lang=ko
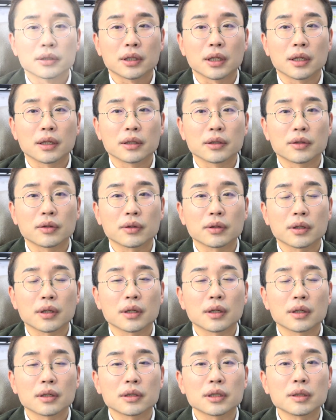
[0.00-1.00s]
제가
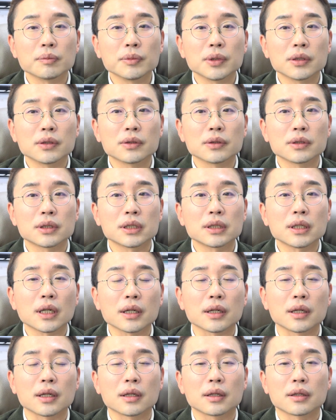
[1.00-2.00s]
이렇게 힘든
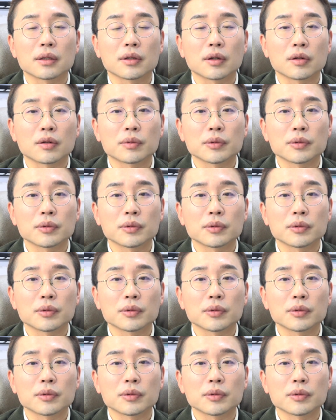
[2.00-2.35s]
시장에